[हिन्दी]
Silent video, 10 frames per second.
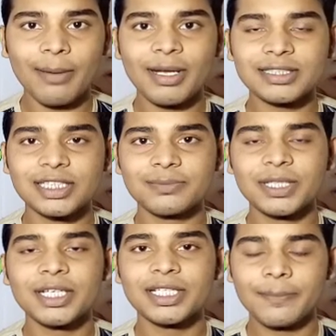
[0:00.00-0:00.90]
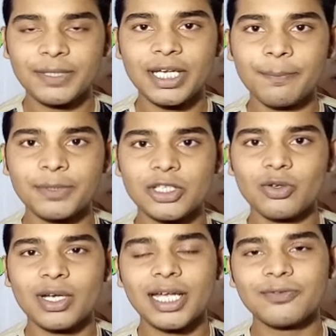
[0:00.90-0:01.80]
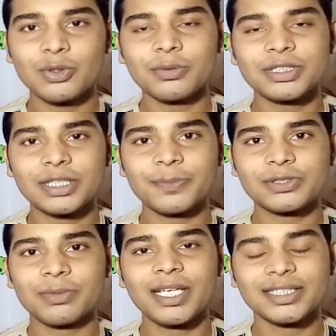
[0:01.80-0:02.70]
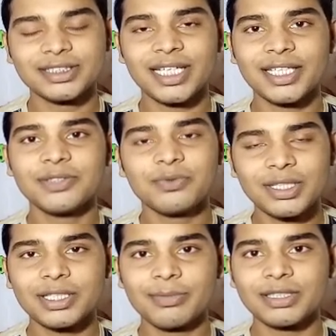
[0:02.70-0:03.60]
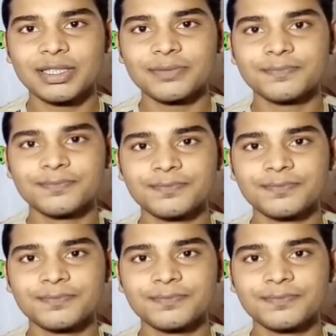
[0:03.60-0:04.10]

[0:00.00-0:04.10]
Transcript: हमारे साथ बने रहिए बी हैप्पी इन योर लाइफ ऑलवेज कीप स्माइलिंग जय हिंद बंदे मात्र